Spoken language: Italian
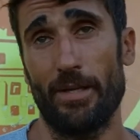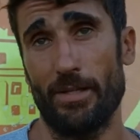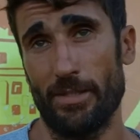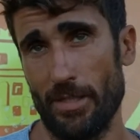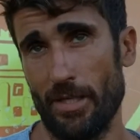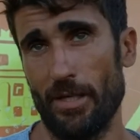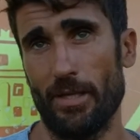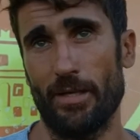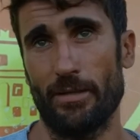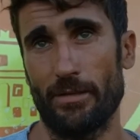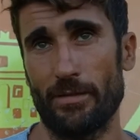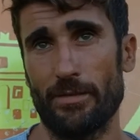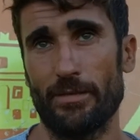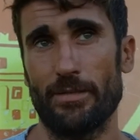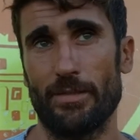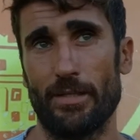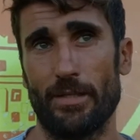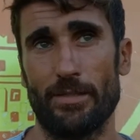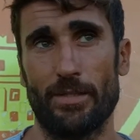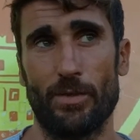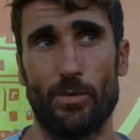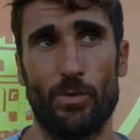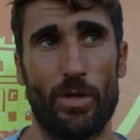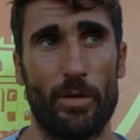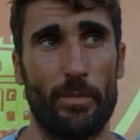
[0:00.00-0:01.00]
Sì,
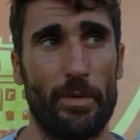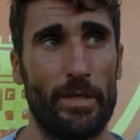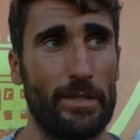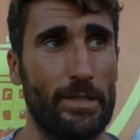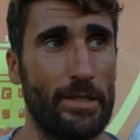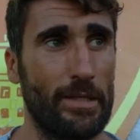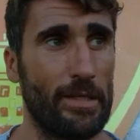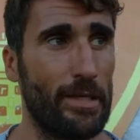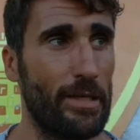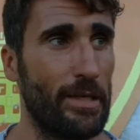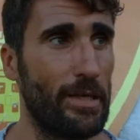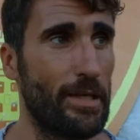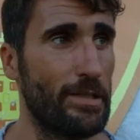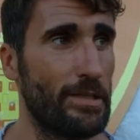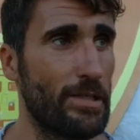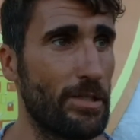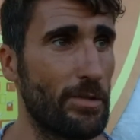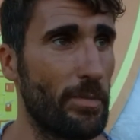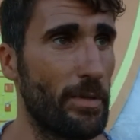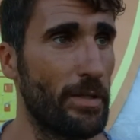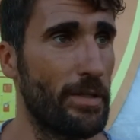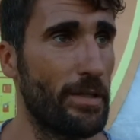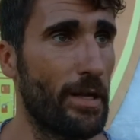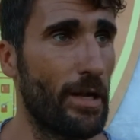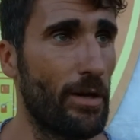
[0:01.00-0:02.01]
sì sicuramente si
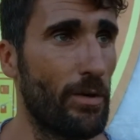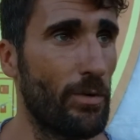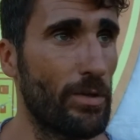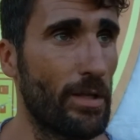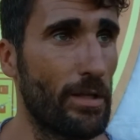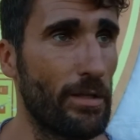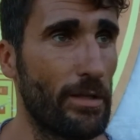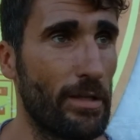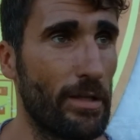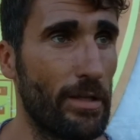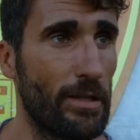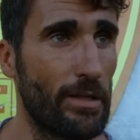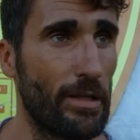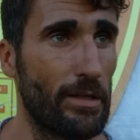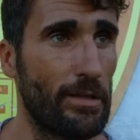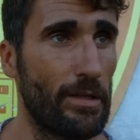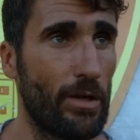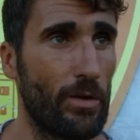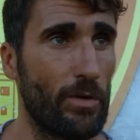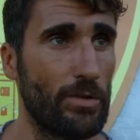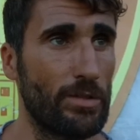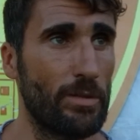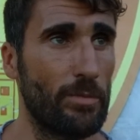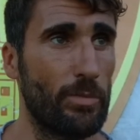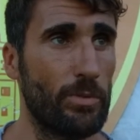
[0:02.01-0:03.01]
aspetteranno tante,
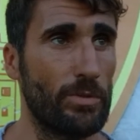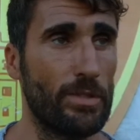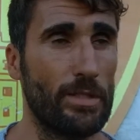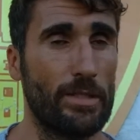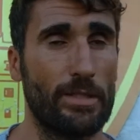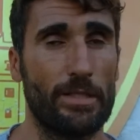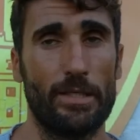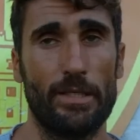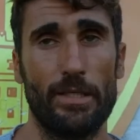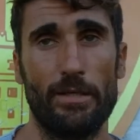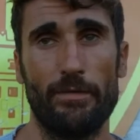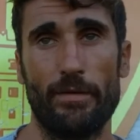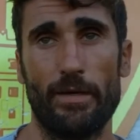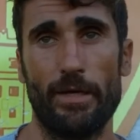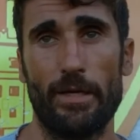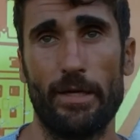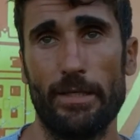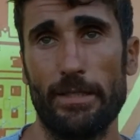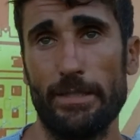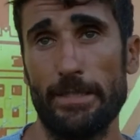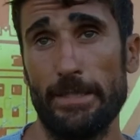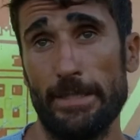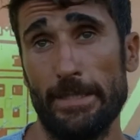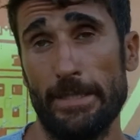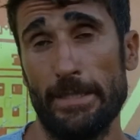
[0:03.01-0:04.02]
tante cose positive
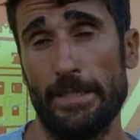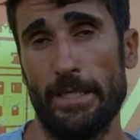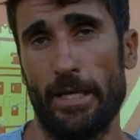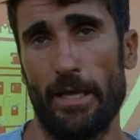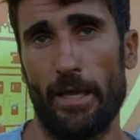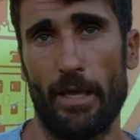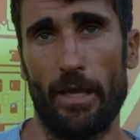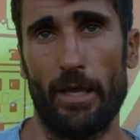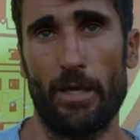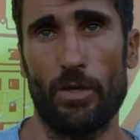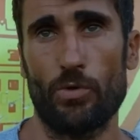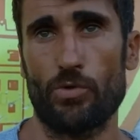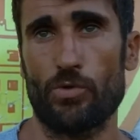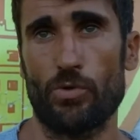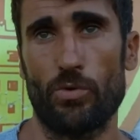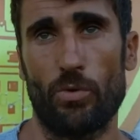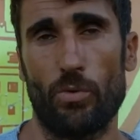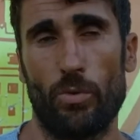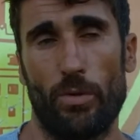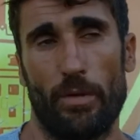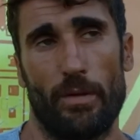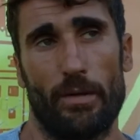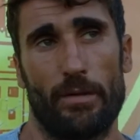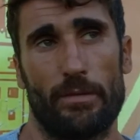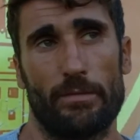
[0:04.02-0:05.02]
e io sono
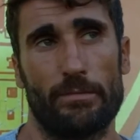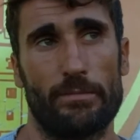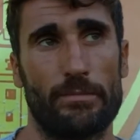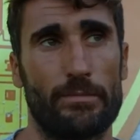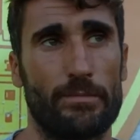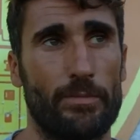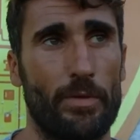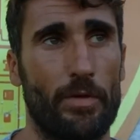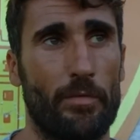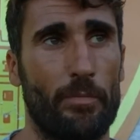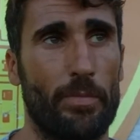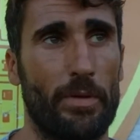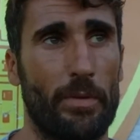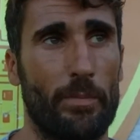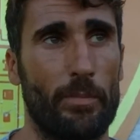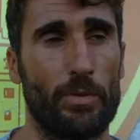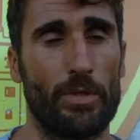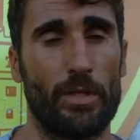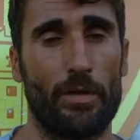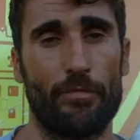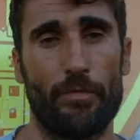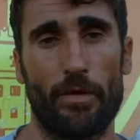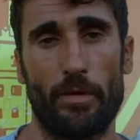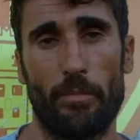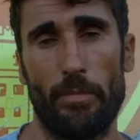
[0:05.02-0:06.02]
qui eh, per, per,
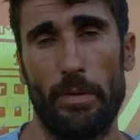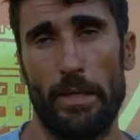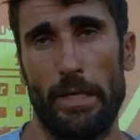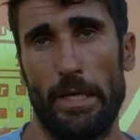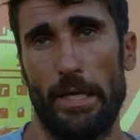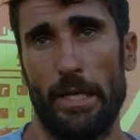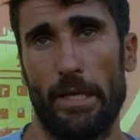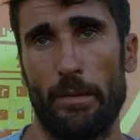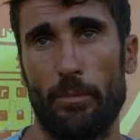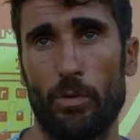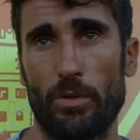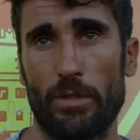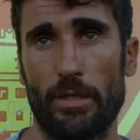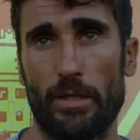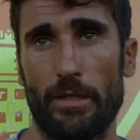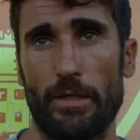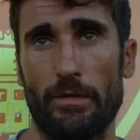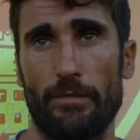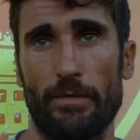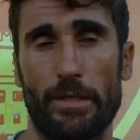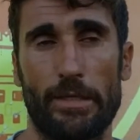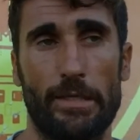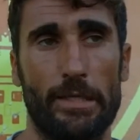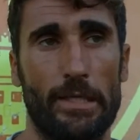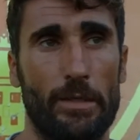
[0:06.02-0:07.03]
poter far bene e poter
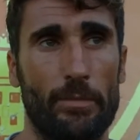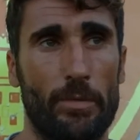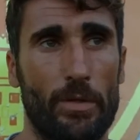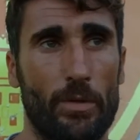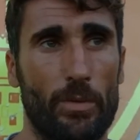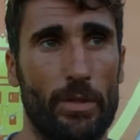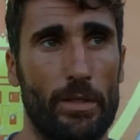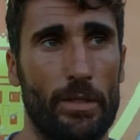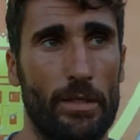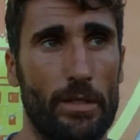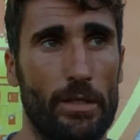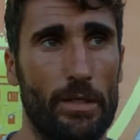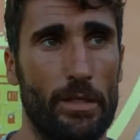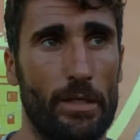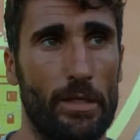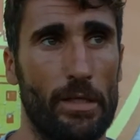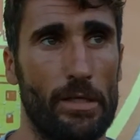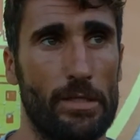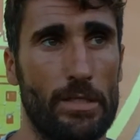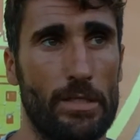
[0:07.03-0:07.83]
divertirmi, quindi